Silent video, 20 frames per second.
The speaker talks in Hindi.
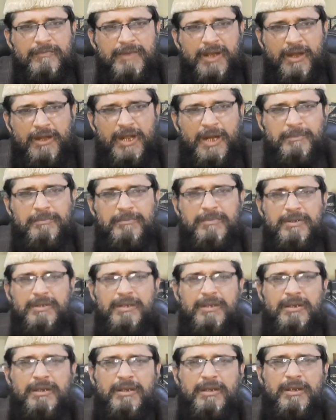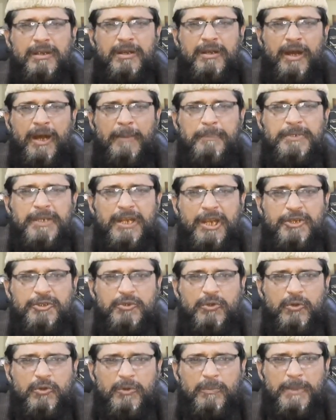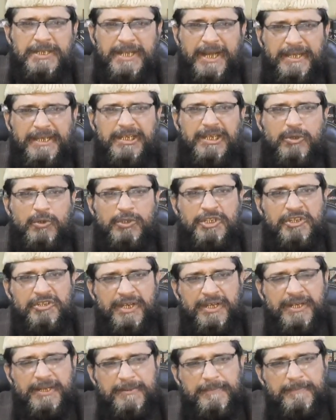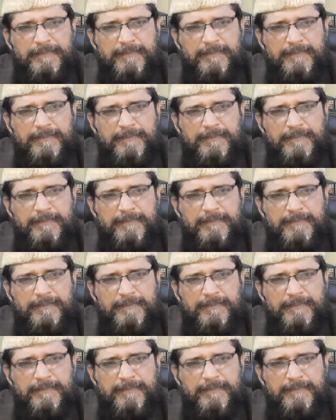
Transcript: और हम अपने रिश्तों को बचाने की कोशिश करें